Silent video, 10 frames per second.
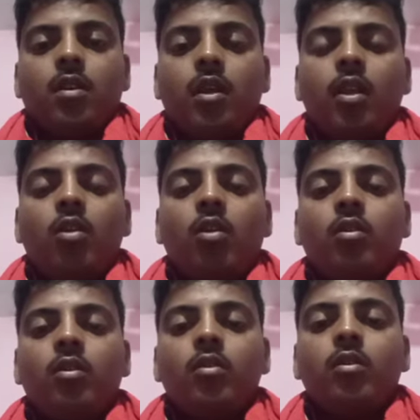এই
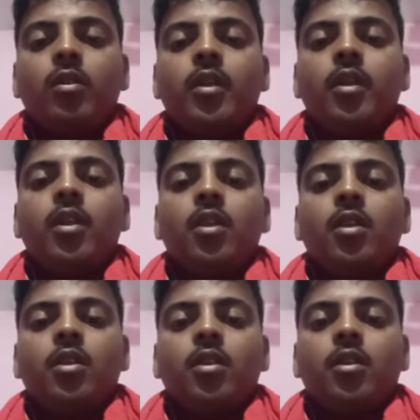লক্ষণ গণ্ডির
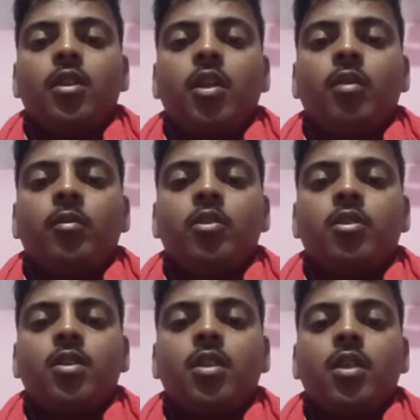নিয়ম
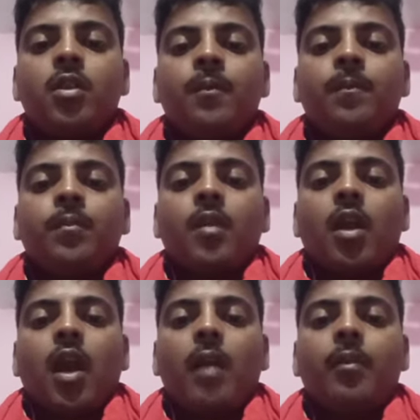হচ্ছে
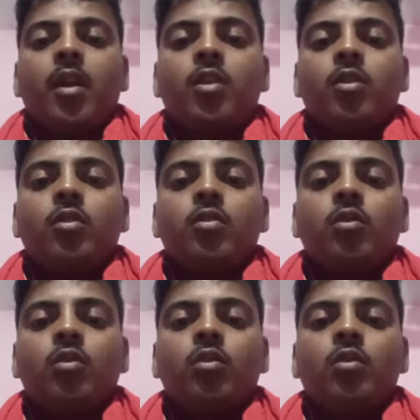আপনারা যখন
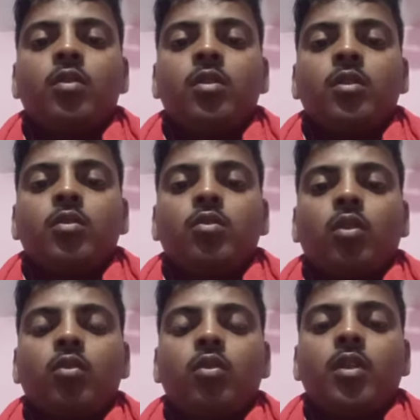কোনো
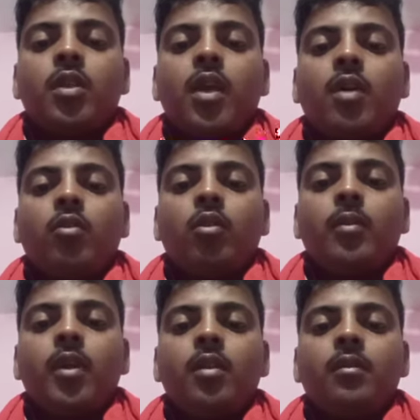ক্রিয়া
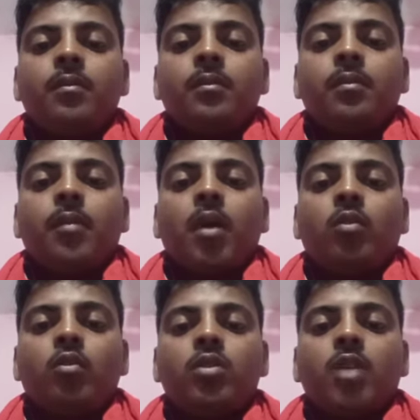করবেন বা
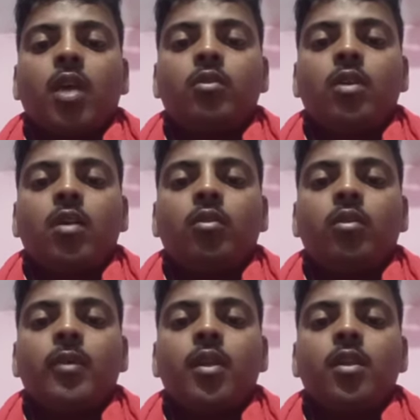কোনো সাধনা
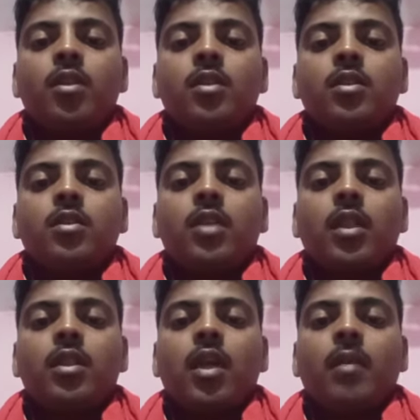করবেন
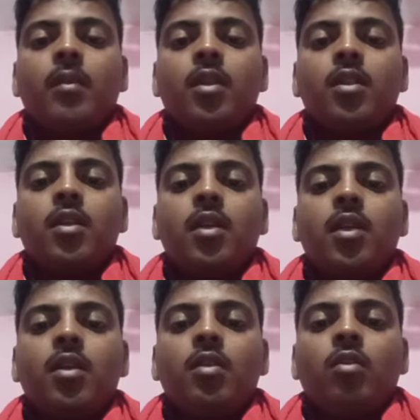যাতে আপনাদেরকে
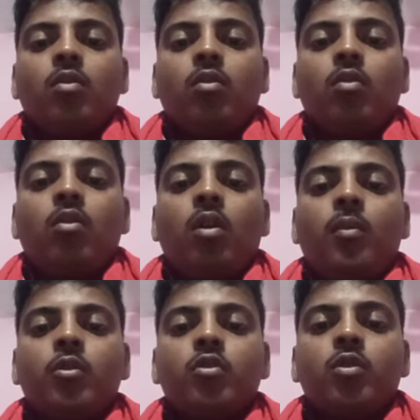কোনো
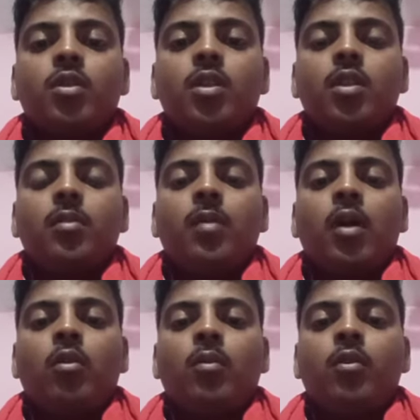অপশক্তি বা
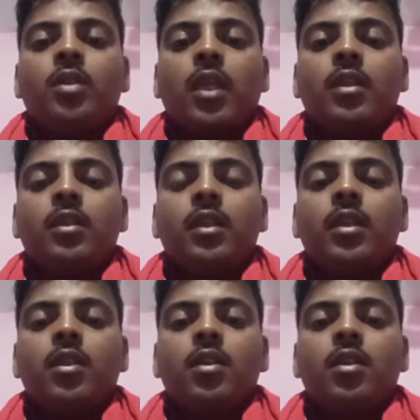অপতান্ত্রিক